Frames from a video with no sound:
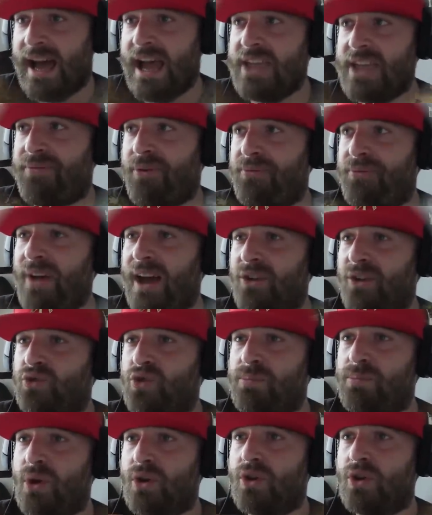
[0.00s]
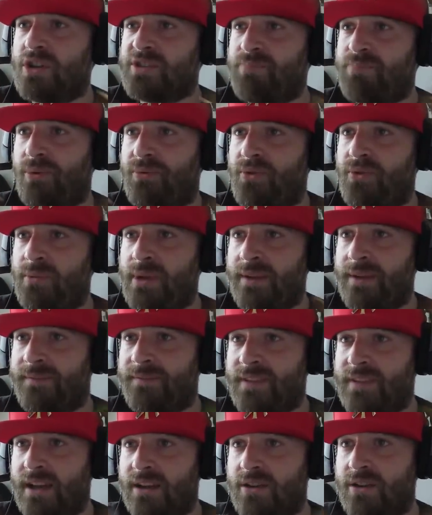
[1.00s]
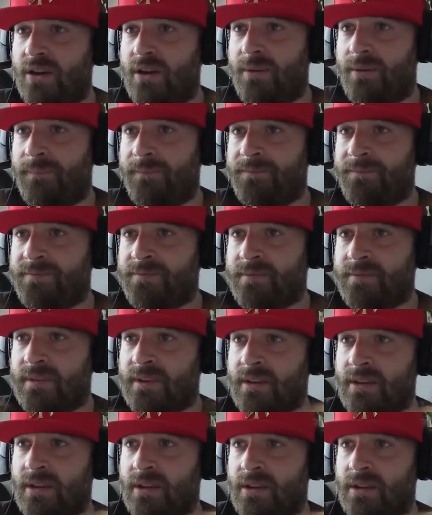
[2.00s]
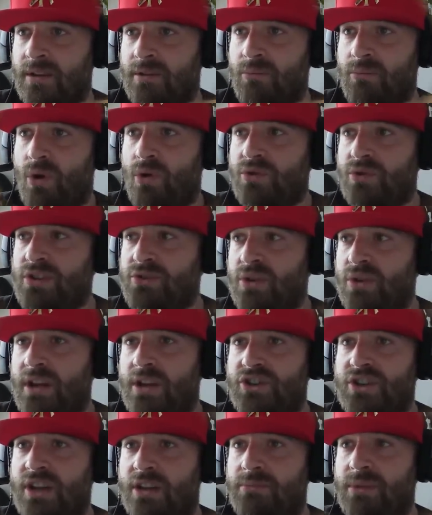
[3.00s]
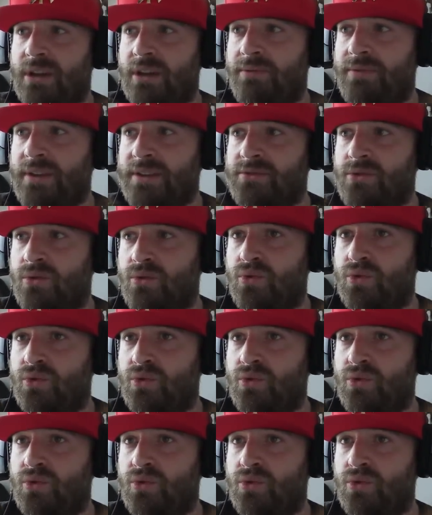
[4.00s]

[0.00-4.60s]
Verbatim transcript: Ah, il faut faire un double crosse pour le fumer. D'accord. Bon, désolé, hein, je garde mes réflexes